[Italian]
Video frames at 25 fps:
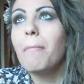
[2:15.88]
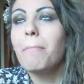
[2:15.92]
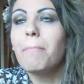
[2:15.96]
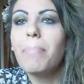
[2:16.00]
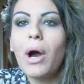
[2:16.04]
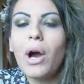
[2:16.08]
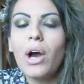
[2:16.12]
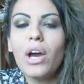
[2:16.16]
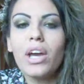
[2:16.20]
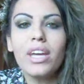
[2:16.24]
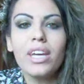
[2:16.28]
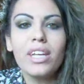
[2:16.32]

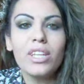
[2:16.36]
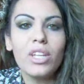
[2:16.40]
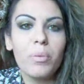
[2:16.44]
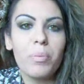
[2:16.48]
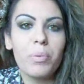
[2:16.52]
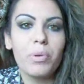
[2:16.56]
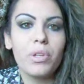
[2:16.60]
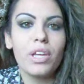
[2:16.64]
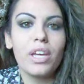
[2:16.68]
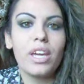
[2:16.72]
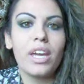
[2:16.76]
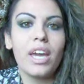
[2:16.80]
Poi,
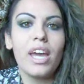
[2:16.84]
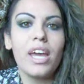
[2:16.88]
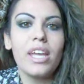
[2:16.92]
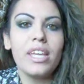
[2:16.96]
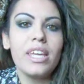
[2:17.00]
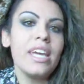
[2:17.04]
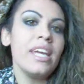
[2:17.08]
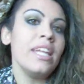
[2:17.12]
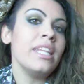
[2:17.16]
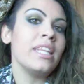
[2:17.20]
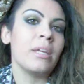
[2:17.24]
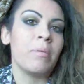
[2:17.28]
dopodiché,
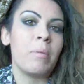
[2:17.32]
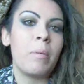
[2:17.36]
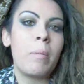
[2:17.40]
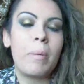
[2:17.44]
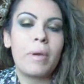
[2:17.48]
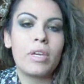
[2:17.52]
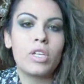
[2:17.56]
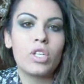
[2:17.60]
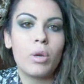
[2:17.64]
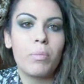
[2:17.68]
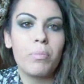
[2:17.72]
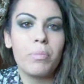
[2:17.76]
niente, mi
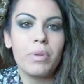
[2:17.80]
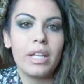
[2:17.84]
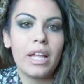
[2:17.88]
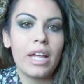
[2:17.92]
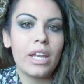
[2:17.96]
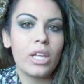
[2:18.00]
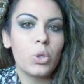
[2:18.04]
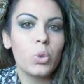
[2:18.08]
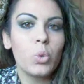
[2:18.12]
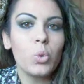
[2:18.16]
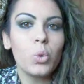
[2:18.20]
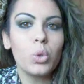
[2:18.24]
piace
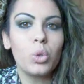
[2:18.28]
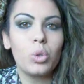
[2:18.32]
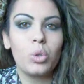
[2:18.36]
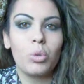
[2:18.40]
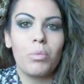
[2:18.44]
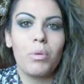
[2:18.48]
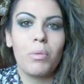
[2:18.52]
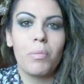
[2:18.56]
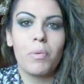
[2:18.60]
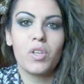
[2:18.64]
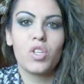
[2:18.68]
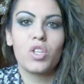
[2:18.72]
abbinare
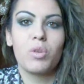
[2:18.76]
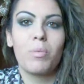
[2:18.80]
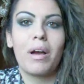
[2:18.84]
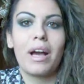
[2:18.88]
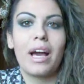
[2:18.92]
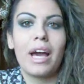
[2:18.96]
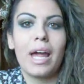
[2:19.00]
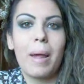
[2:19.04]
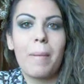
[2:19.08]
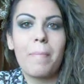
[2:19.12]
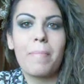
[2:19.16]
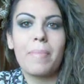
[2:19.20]
tutto, mi piace
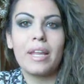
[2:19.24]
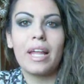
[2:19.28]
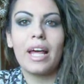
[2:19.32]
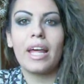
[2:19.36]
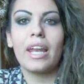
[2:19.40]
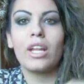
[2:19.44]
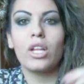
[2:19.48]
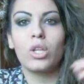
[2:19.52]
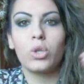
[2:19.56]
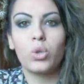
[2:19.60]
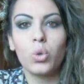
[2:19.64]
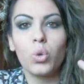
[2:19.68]
magari
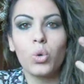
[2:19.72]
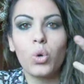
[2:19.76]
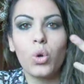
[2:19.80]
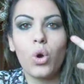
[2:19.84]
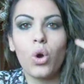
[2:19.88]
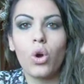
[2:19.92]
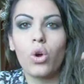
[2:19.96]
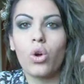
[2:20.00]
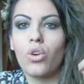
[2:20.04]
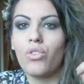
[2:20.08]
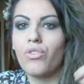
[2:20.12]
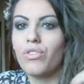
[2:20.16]
abbinare il
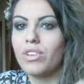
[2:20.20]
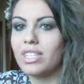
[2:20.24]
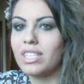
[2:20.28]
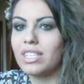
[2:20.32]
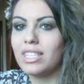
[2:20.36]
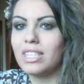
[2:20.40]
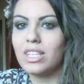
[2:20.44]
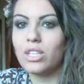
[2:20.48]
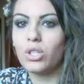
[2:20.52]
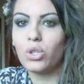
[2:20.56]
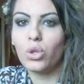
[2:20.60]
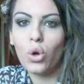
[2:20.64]
trucco col
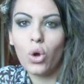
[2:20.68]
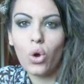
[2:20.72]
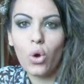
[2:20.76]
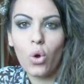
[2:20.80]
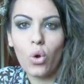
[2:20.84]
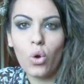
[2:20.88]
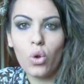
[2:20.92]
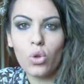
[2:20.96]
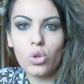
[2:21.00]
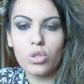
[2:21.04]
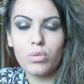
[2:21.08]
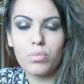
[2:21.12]
vestito,
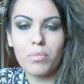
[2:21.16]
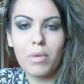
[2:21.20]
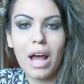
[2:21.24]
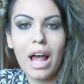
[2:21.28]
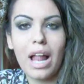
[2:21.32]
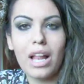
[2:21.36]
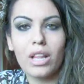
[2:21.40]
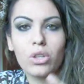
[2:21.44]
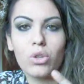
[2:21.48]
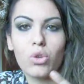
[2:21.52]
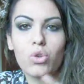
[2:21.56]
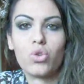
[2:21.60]
con lo
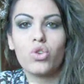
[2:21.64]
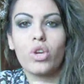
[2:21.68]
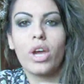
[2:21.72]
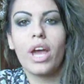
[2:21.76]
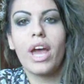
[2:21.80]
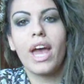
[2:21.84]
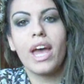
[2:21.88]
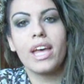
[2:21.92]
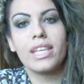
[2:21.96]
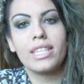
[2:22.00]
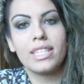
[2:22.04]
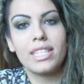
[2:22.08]
smalto,
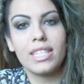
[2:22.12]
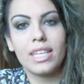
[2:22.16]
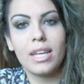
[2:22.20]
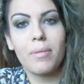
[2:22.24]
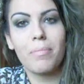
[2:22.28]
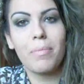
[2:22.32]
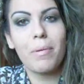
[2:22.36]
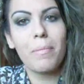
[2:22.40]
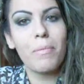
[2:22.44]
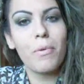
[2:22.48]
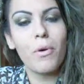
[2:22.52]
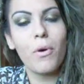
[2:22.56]
cioè
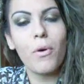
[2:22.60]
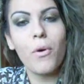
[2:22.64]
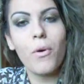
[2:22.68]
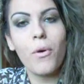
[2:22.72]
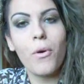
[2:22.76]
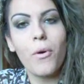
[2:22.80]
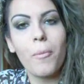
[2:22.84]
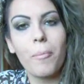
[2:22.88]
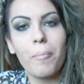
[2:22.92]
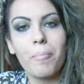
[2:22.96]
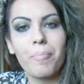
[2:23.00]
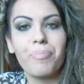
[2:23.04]
essere
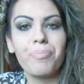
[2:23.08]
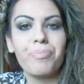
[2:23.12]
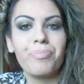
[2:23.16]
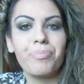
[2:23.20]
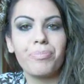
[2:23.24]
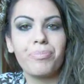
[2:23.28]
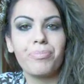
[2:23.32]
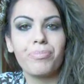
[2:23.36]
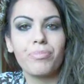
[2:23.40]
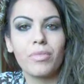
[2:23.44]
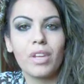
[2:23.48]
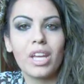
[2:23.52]
proprio mh,
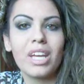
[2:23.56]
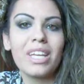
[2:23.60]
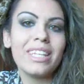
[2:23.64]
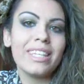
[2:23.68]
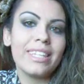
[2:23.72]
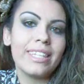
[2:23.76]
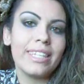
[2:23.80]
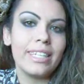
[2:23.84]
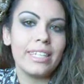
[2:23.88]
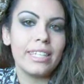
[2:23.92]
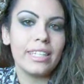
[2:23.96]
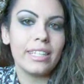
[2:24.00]
mm,
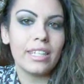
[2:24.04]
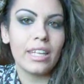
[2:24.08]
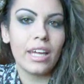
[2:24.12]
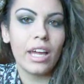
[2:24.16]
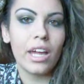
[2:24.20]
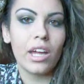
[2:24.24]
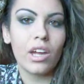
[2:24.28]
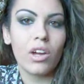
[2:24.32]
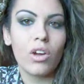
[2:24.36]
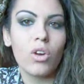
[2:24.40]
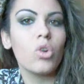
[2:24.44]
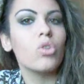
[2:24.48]
in
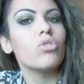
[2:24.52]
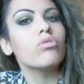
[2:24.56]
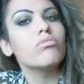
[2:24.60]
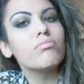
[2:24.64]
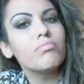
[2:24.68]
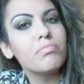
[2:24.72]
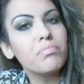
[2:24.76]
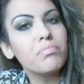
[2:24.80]
tinta, ecco.